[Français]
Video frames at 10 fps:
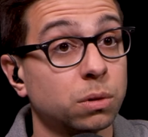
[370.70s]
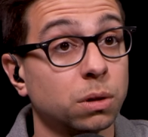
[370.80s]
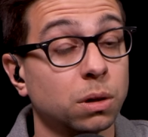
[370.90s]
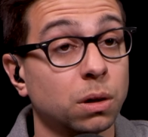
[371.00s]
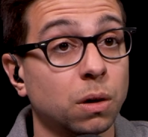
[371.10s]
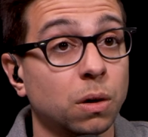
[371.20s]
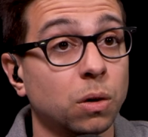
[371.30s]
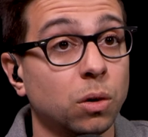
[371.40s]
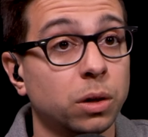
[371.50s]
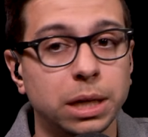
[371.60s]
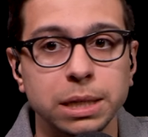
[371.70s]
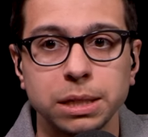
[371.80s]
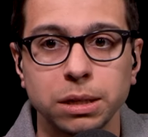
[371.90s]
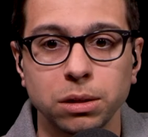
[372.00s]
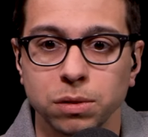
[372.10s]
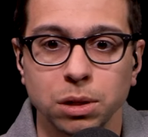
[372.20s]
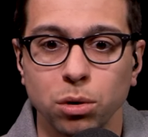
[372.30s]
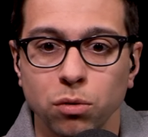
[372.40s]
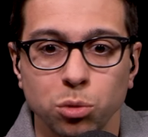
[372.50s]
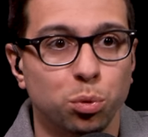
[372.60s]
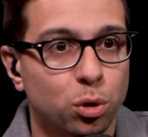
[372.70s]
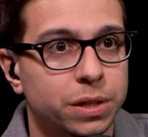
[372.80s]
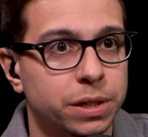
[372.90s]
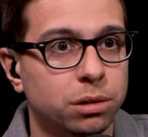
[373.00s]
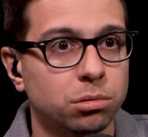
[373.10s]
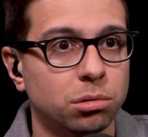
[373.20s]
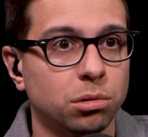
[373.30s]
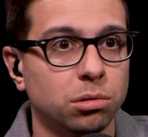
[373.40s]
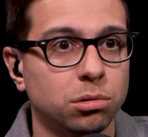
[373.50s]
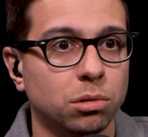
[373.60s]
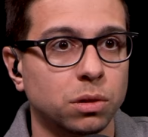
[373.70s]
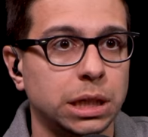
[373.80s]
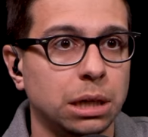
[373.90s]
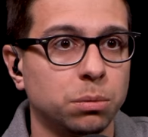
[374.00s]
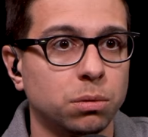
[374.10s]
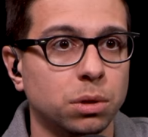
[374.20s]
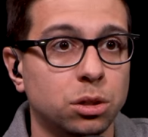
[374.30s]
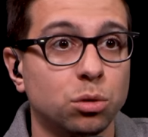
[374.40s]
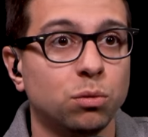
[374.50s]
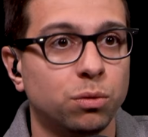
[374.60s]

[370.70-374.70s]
Mmh. Euh, qu'est-ce c'est quoi votre politique sur, euh, sur le handicap Qu'est-ce que